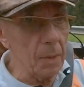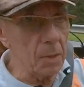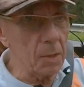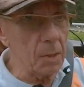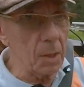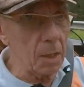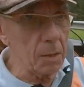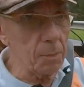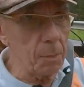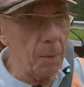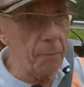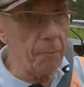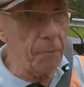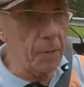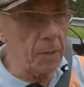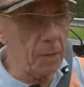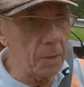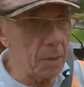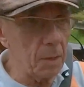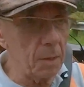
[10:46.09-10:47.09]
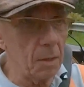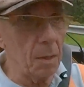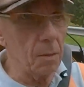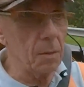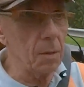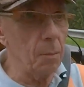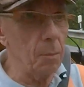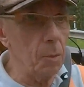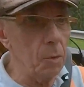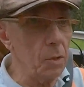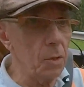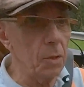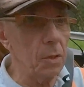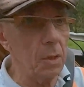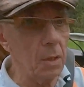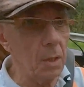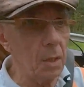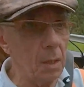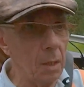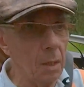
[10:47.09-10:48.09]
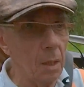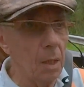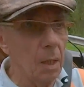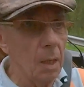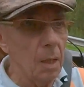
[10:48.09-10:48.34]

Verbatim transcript: ich sag's mal, die, da, da müssen die,